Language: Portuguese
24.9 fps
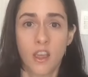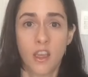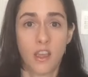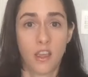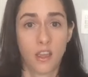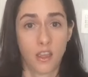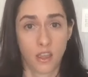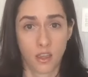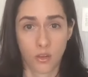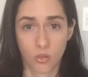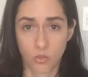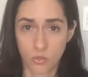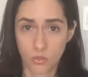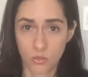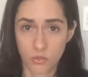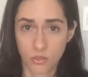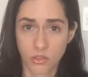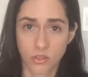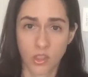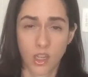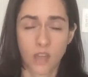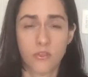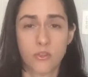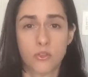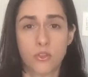É, alguns
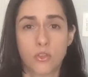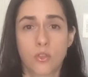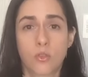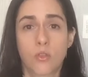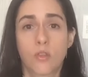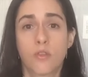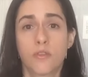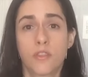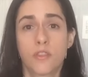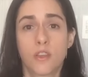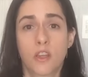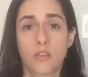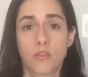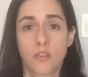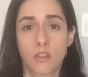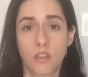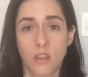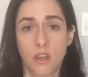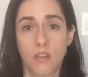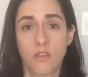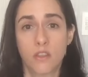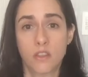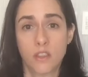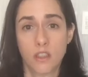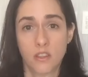estavam desconfiando que
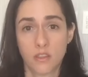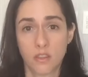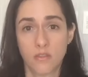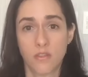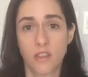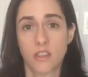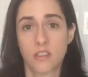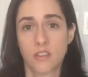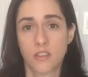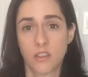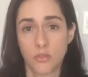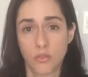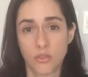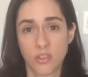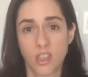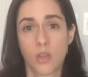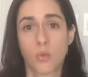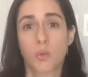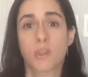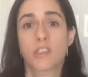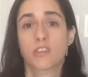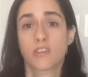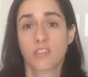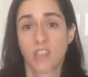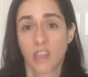talvez ele tivesse sido
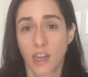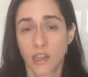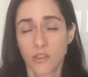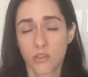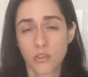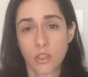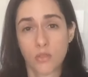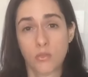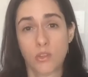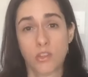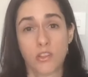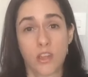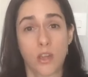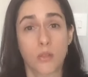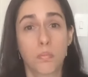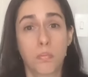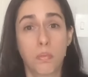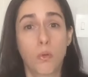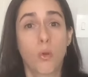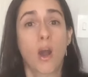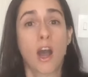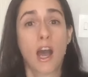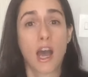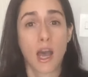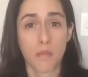sequestrado, sequestrado
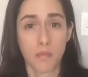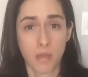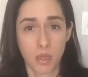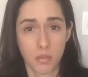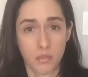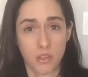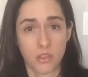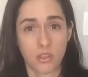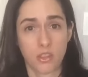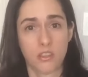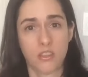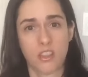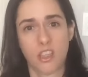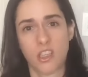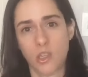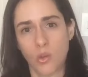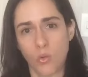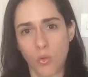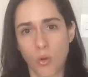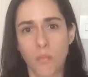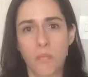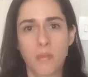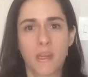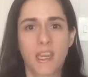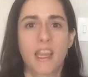por Habermas, que teria
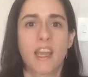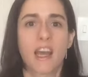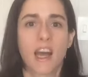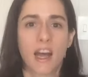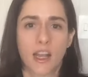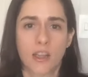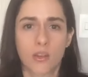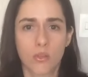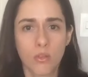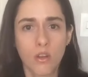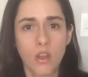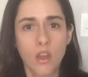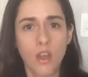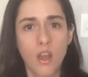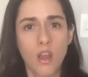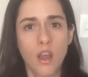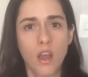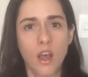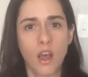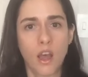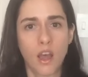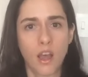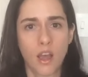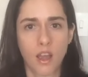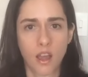o obrigado
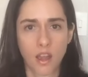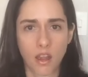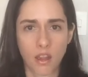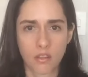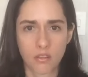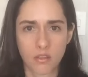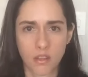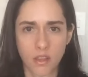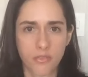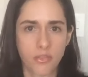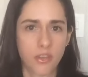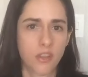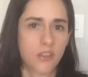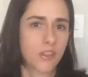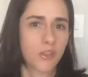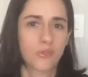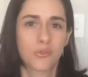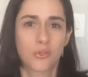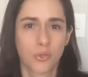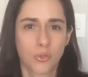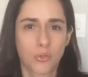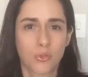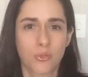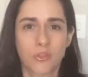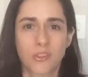a defender o
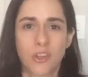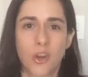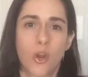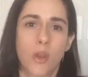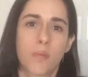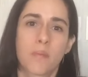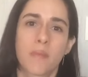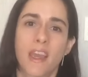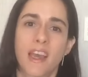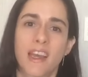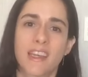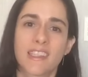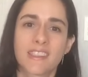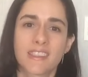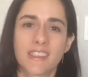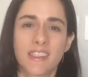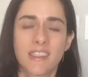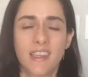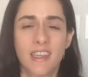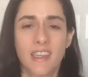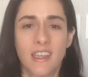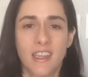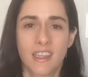discurso da OMS.